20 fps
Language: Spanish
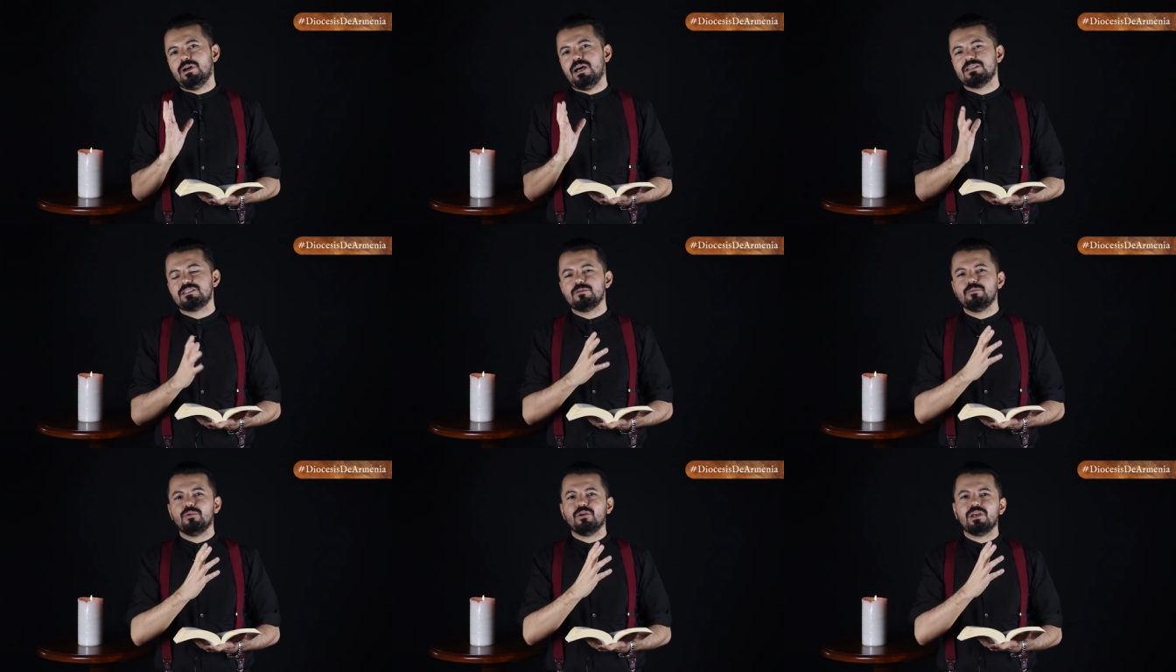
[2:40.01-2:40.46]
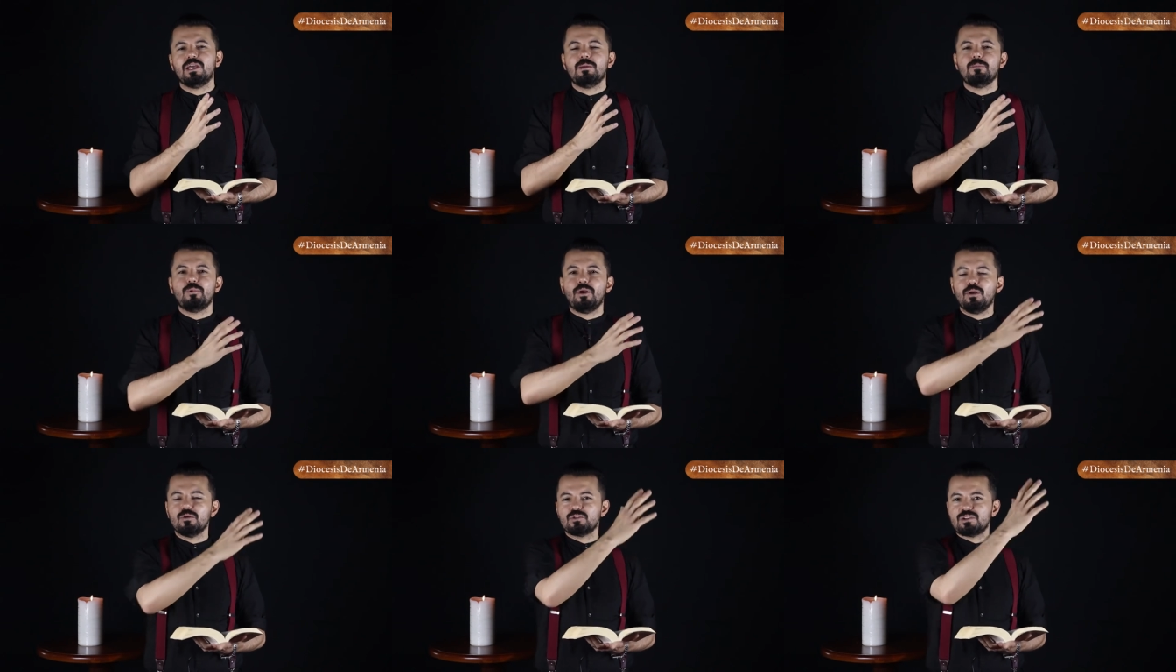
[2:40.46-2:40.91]
Así, por
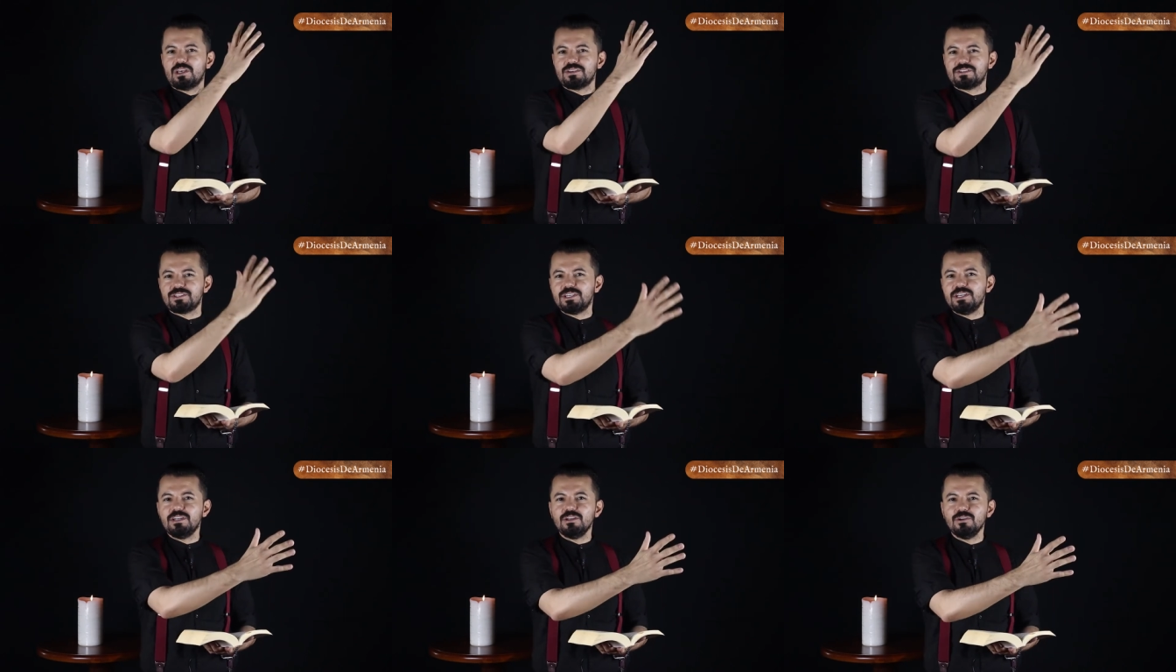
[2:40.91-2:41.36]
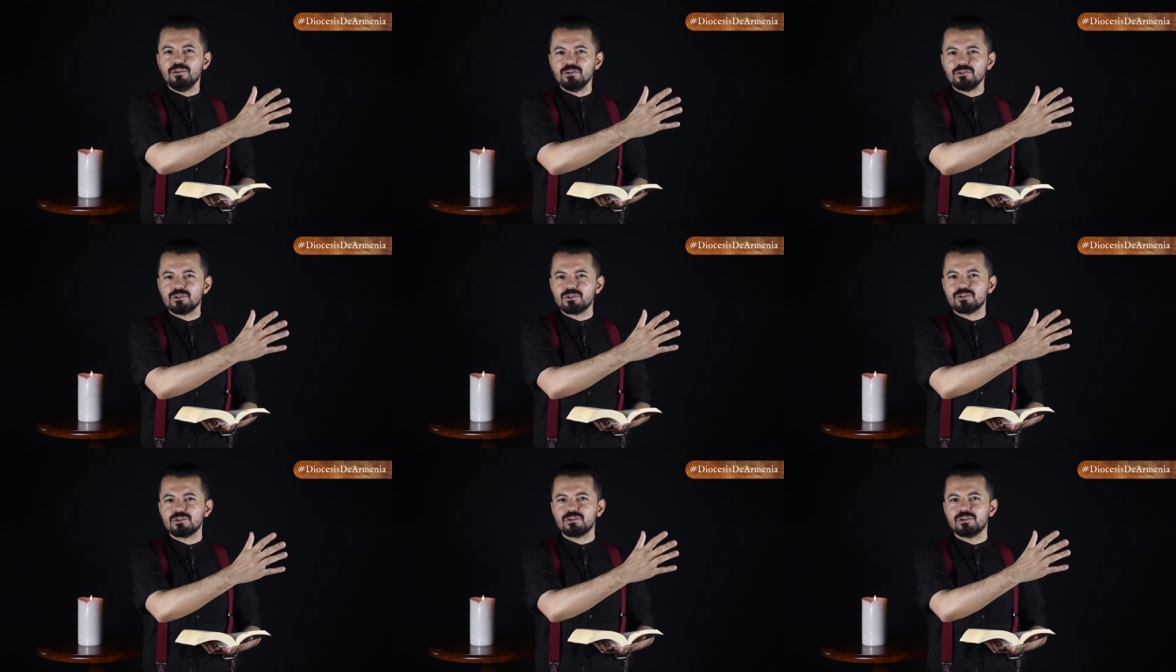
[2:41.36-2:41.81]
ejemplo, a los
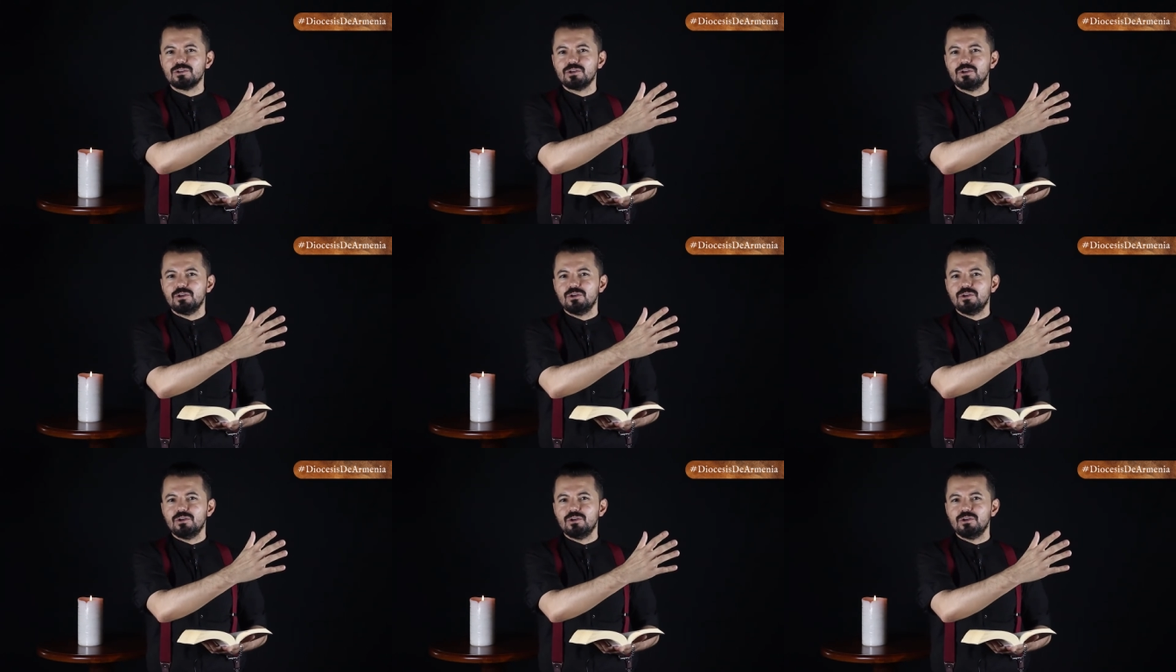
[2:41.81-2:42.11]
asirios,